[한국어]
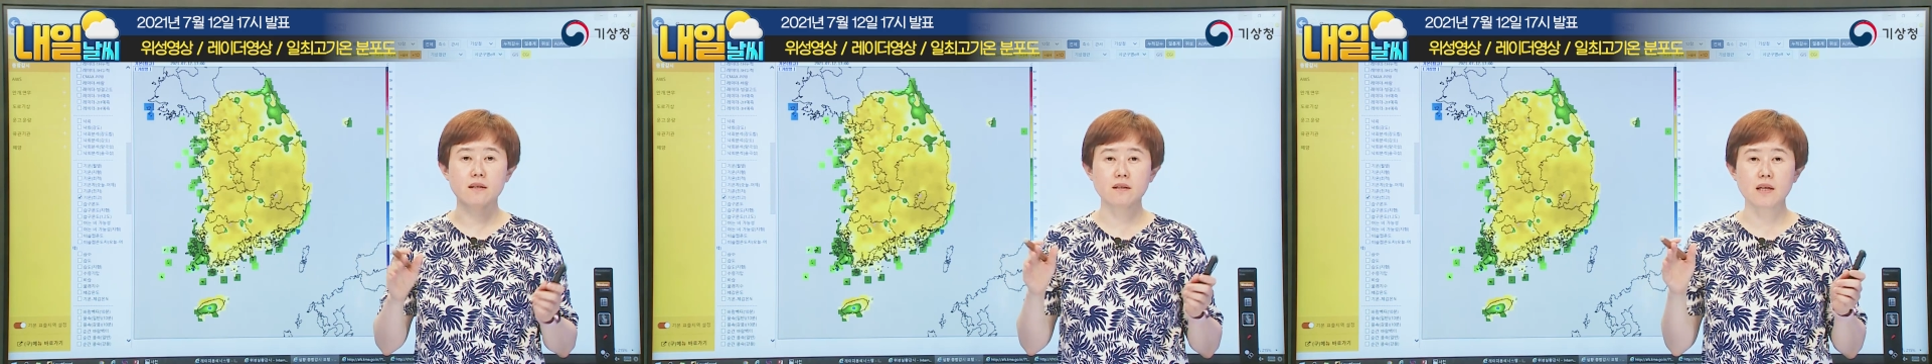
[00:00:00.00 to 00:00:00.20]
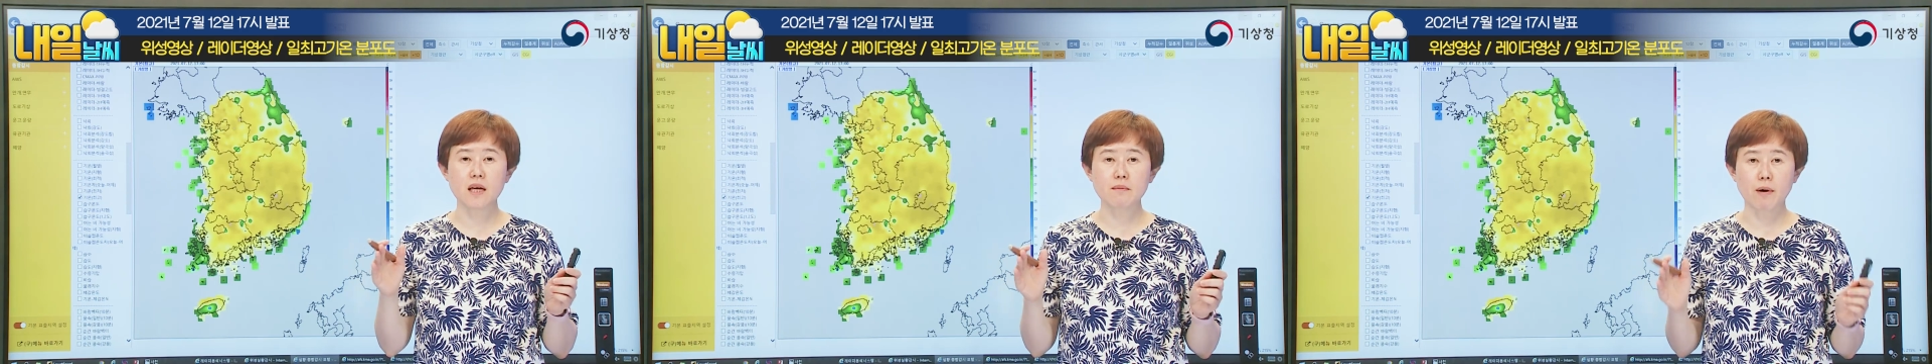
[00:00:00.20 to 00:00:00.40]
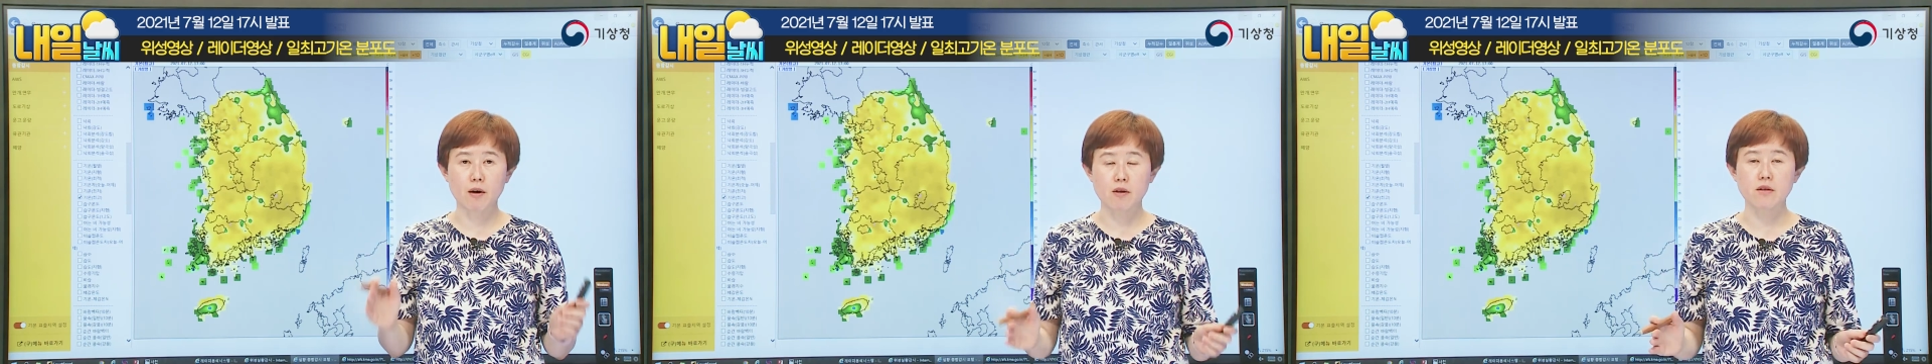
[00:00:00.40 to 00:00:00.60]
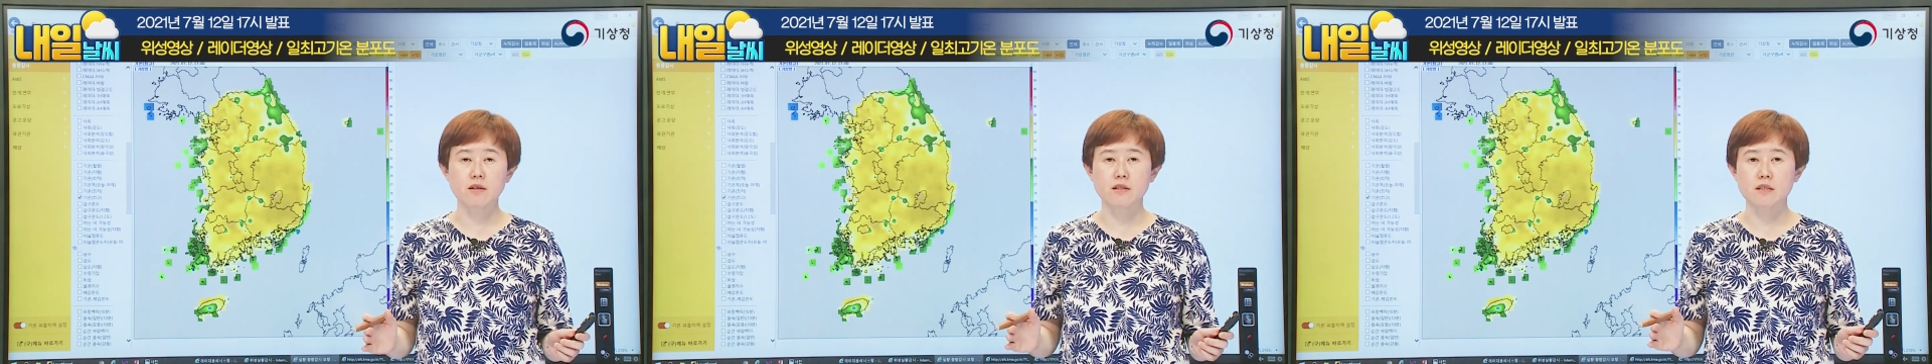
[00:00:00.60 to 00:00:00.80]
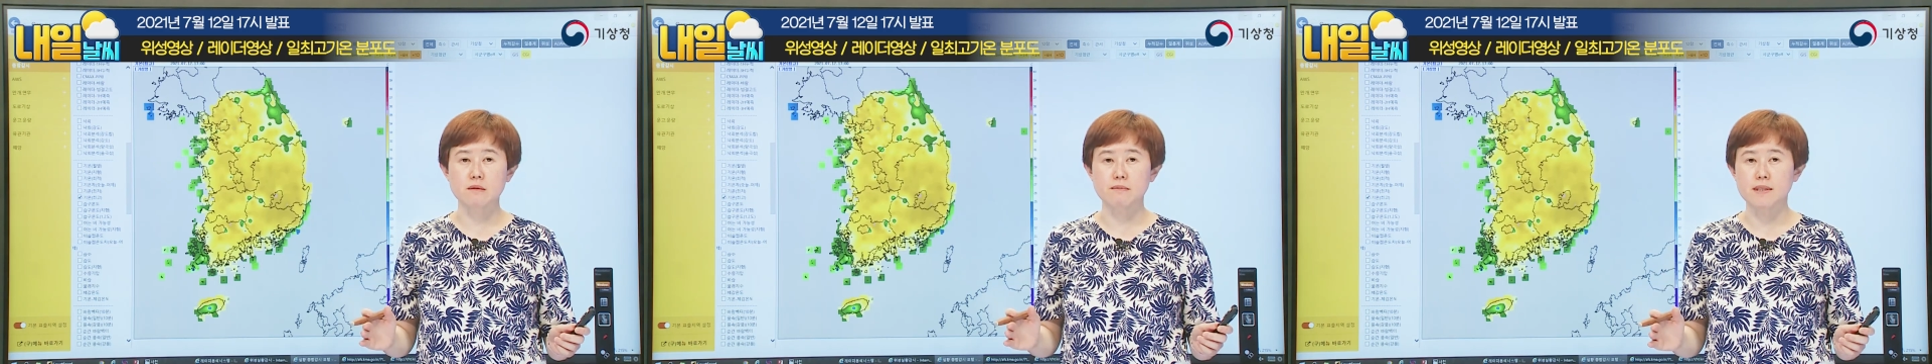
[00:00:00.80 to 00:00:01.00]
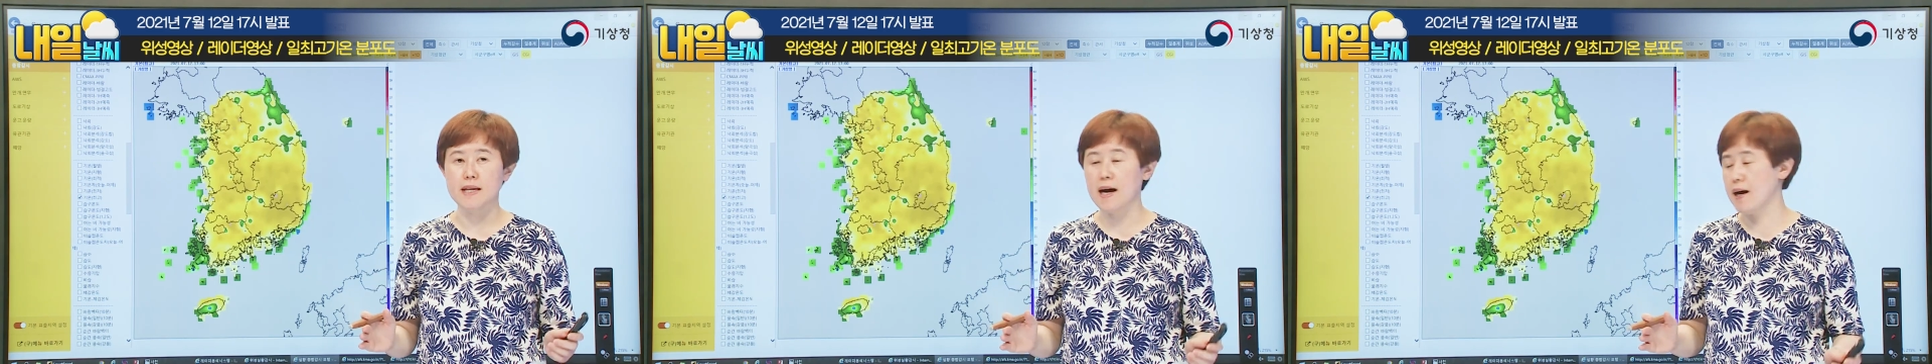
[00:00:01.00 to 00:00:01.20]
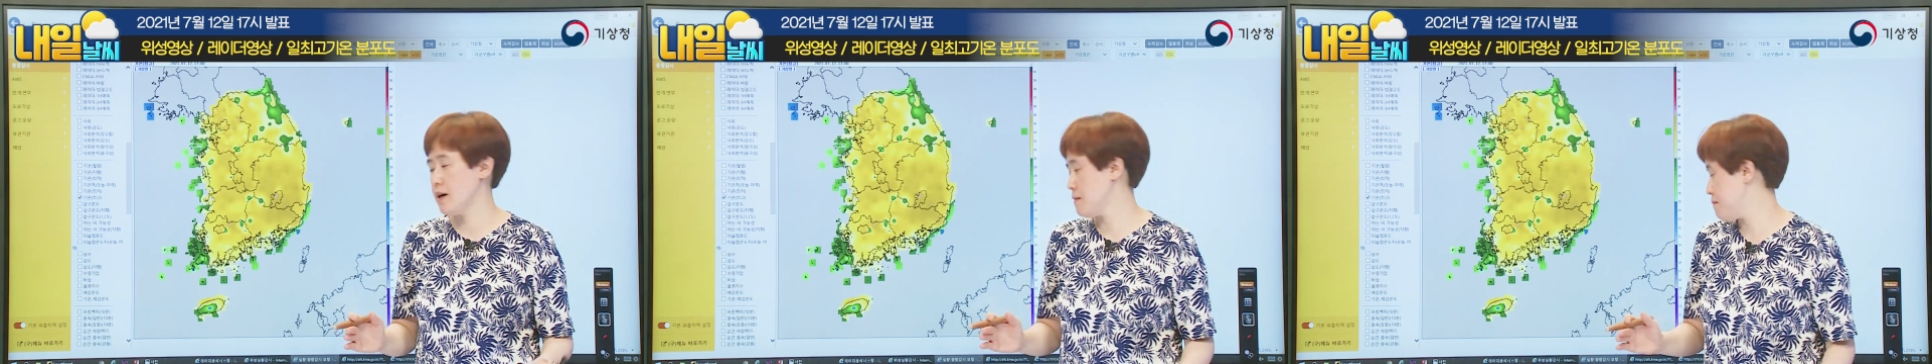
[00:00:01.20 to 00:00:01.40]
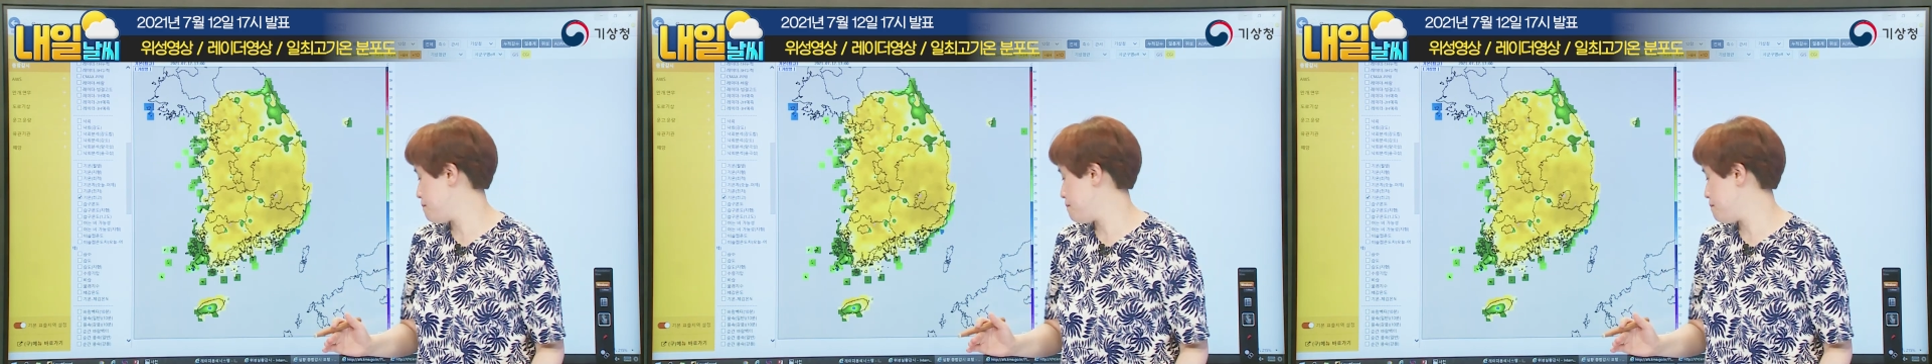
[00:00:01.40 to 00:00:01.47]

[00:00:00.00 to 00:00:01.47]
크게 벌어졌습니다.